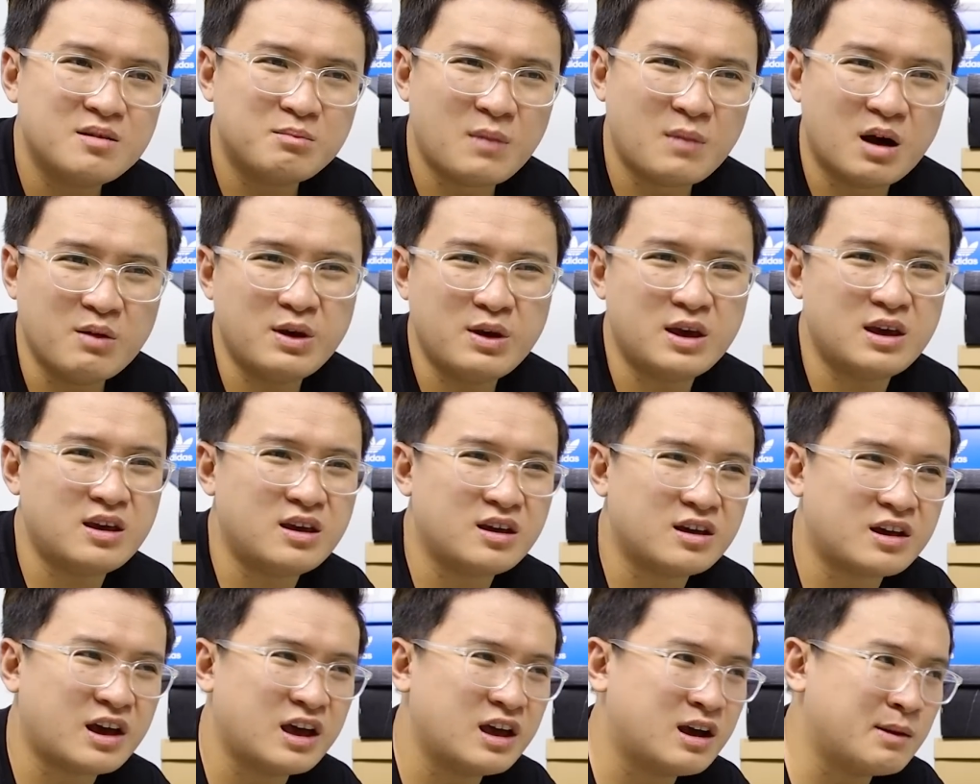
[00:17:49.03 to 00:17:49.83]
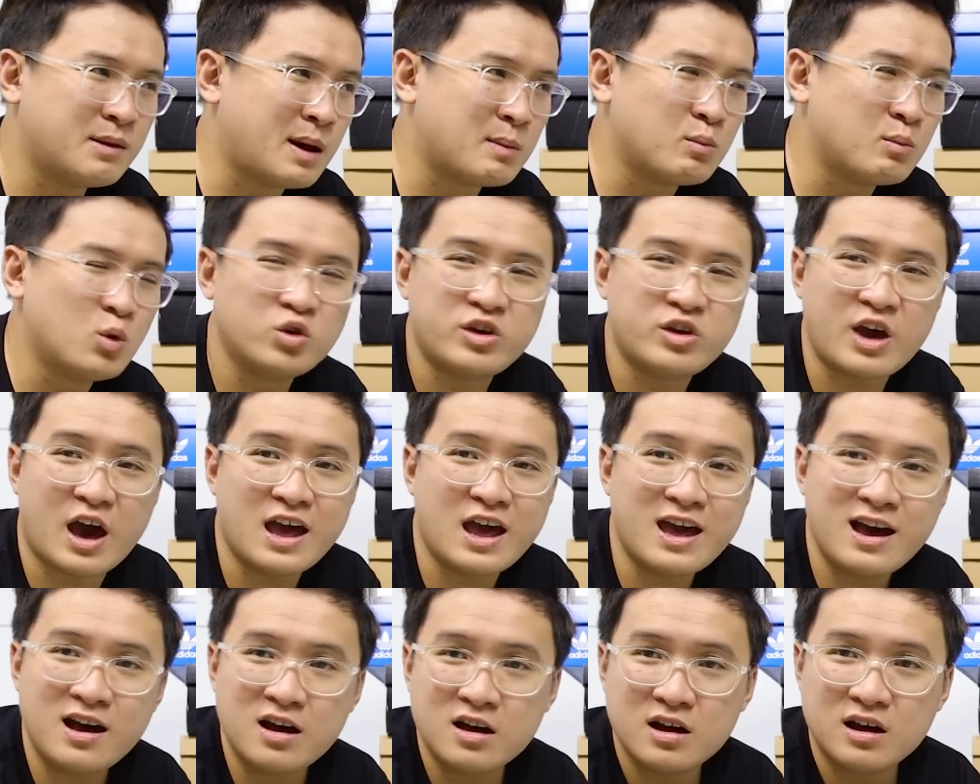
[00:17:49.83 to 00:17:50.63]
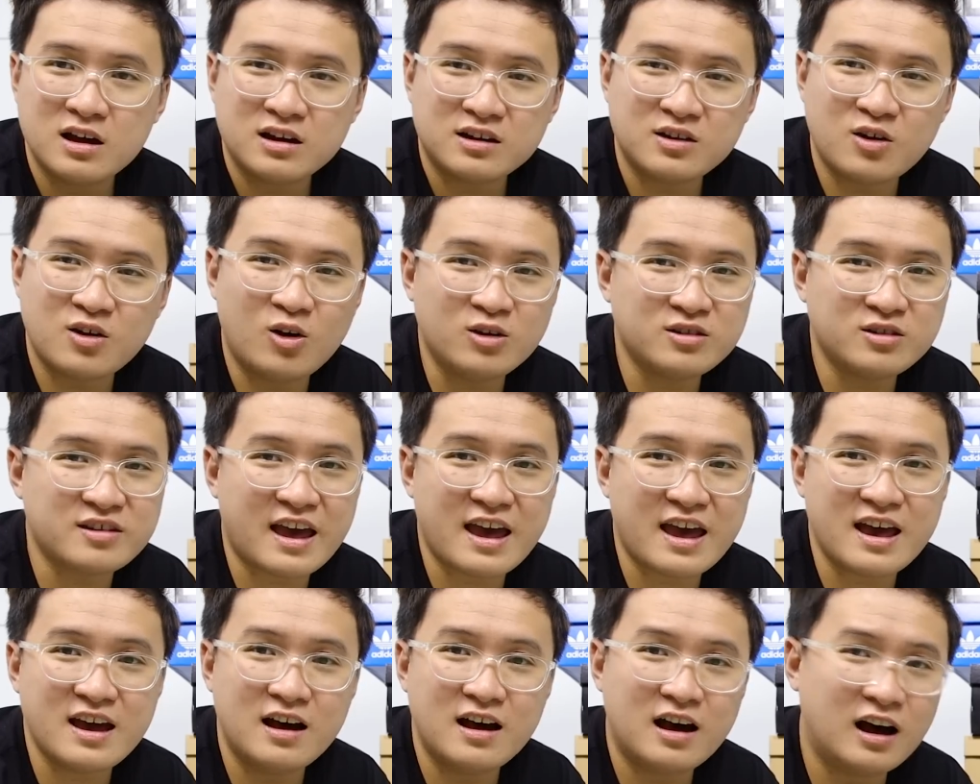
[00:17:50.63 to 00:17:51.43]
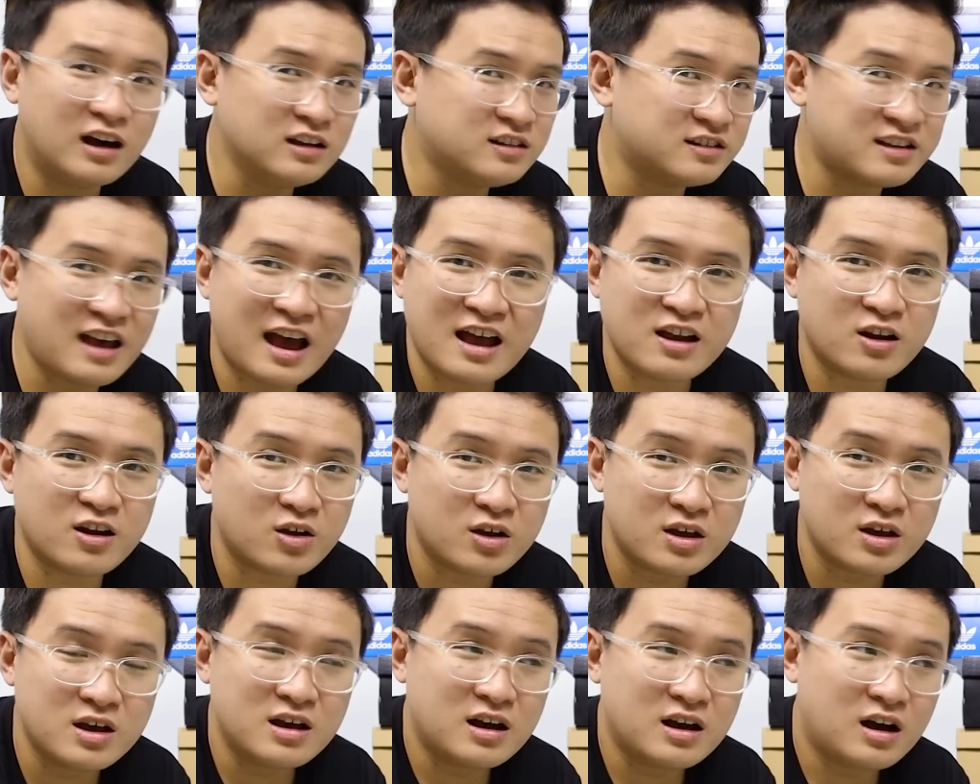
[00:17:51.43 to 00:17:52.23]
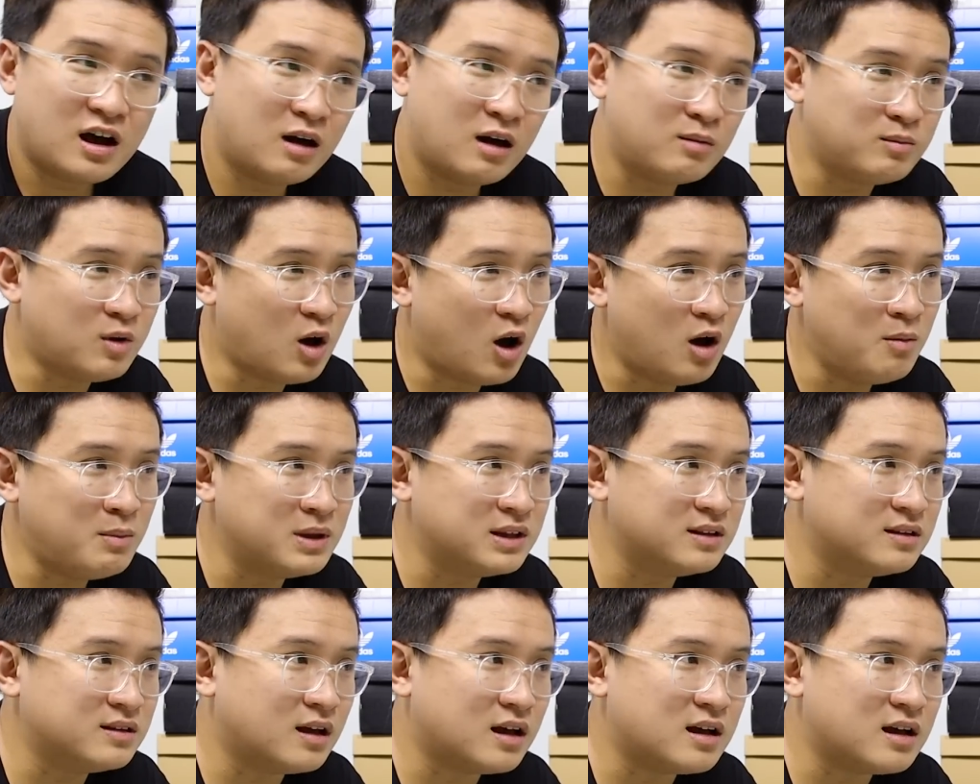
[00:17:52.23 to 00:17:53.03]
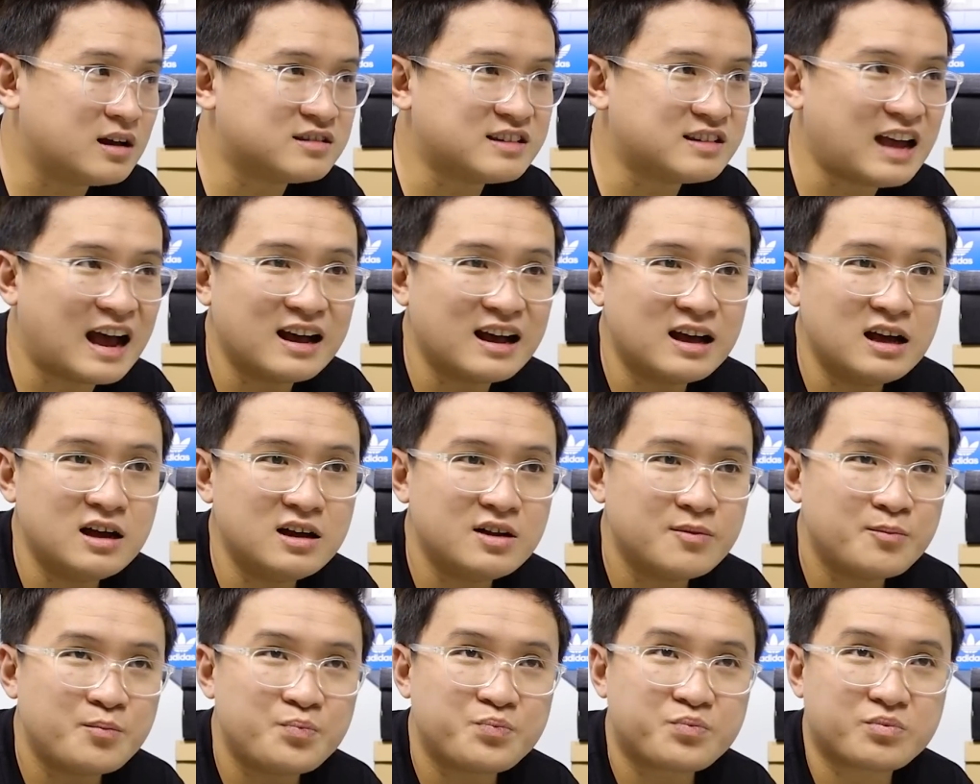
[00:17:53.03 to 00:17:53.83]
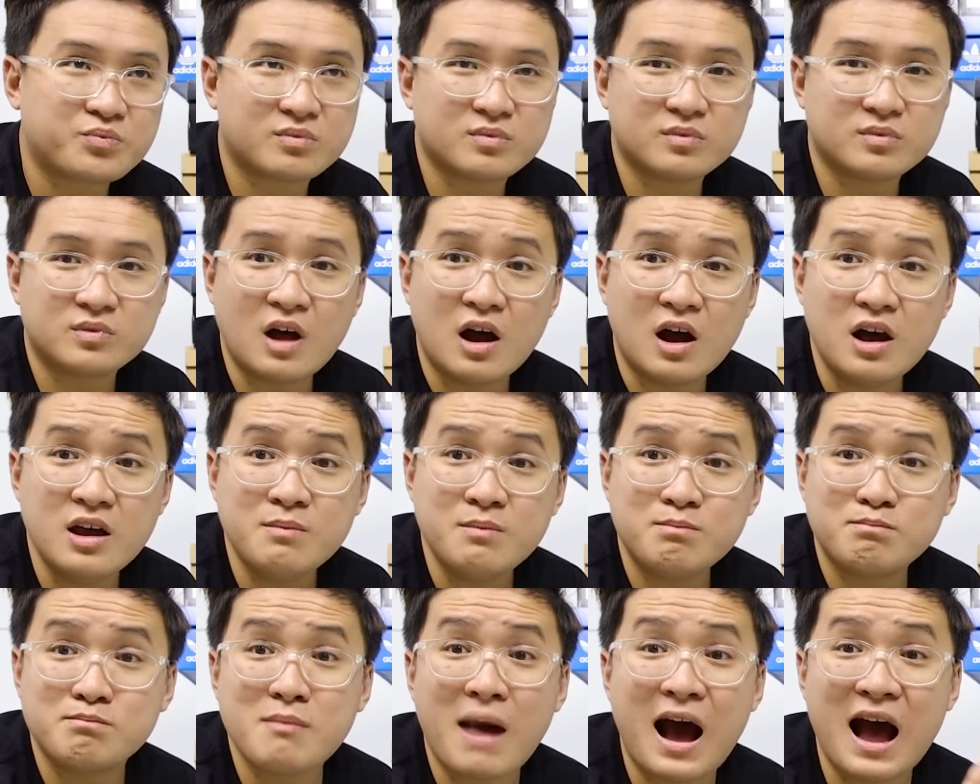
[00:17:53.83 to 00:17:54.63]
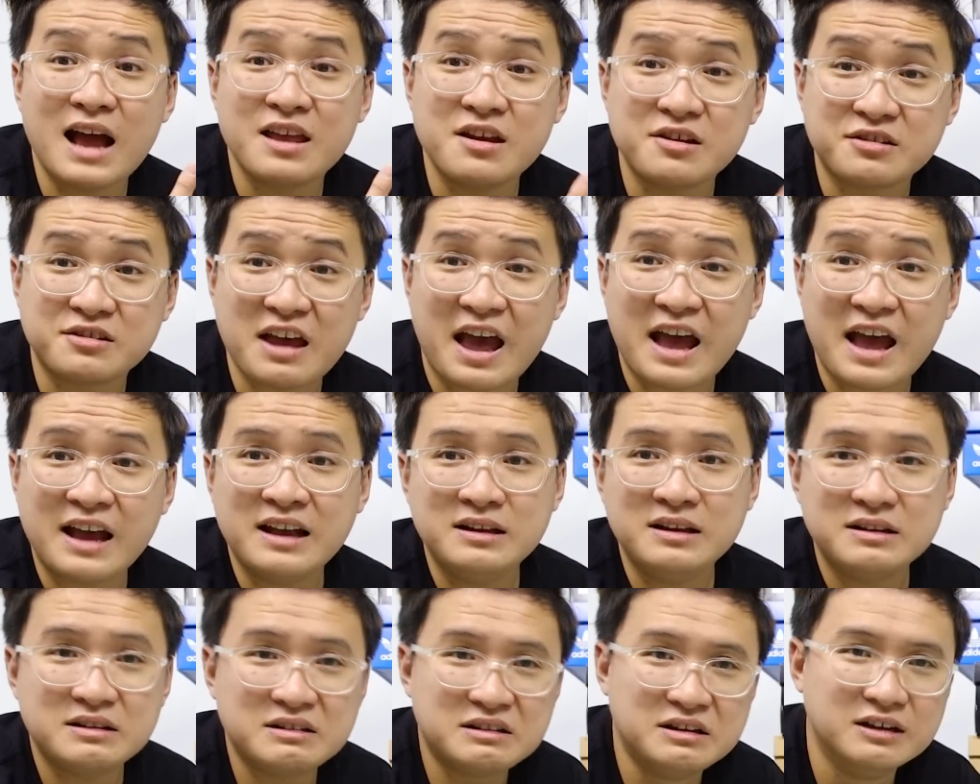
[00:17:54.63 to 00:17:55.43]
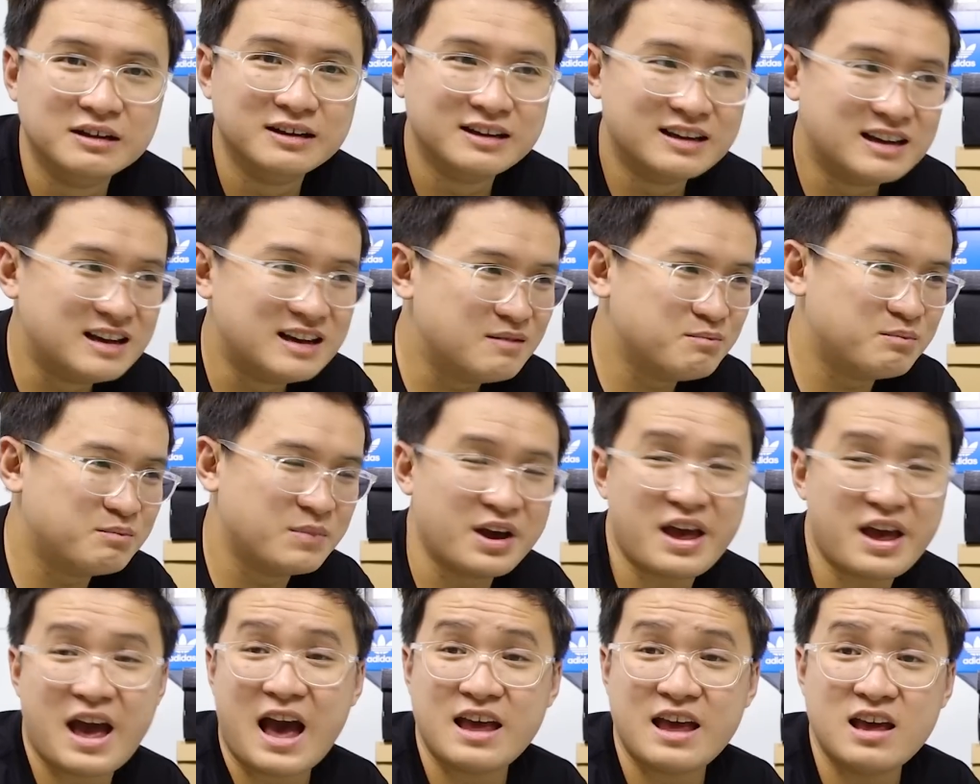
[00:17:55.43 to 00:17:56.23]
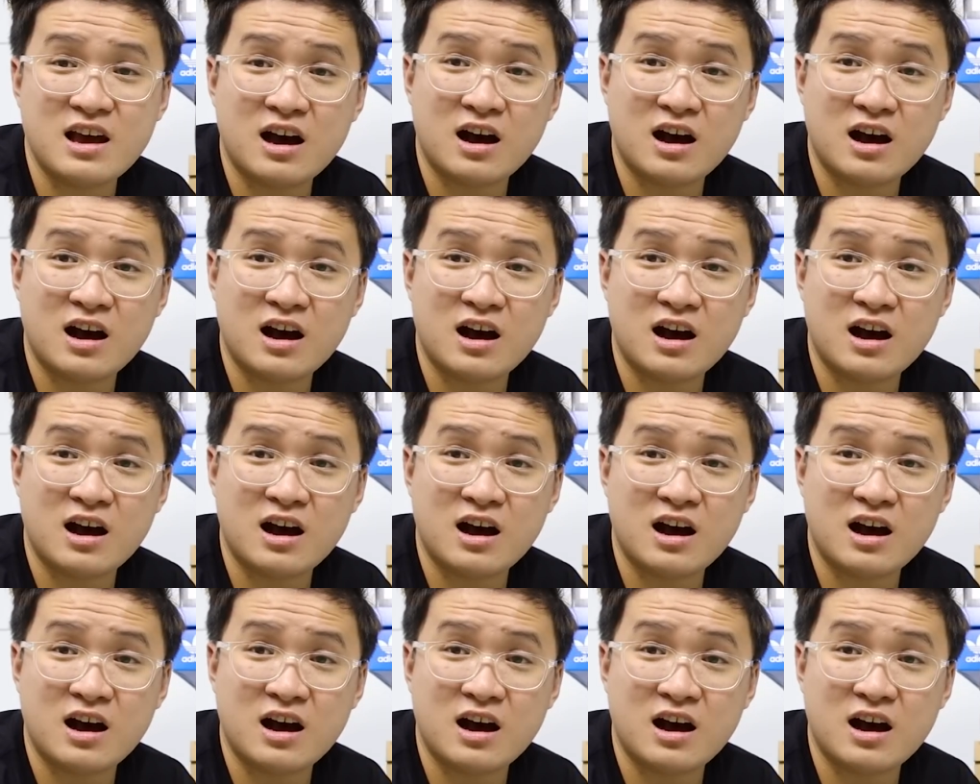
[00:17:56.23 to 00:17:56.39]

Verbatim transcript: bởi vì khi các bạn mua trễ á, nó sẽ hết size rồi hôm đó mình à, săn á tới 3 giờ sáng 12